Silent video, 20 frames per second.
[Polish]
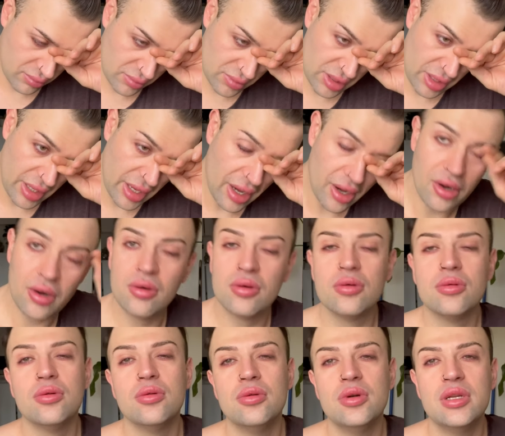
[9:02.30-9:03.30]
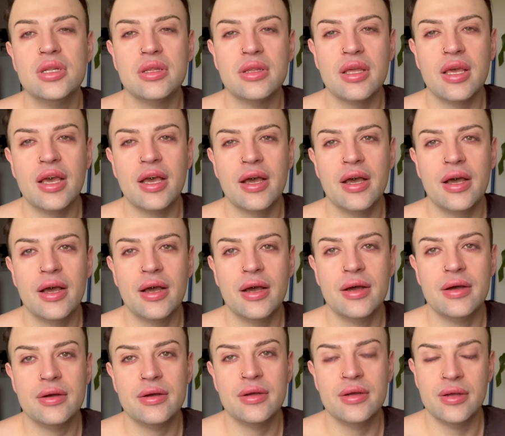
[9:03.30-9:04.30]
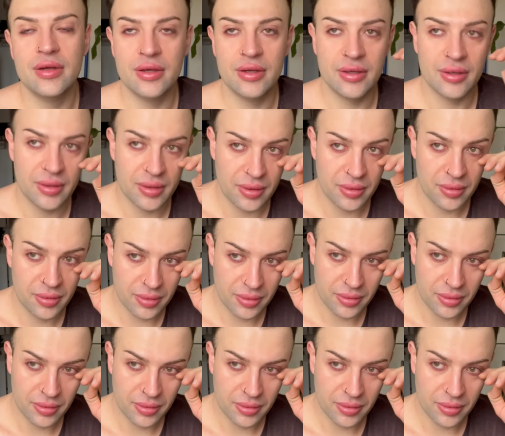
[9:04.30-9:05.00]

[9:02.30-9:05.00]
Ja ogólnie... Yy,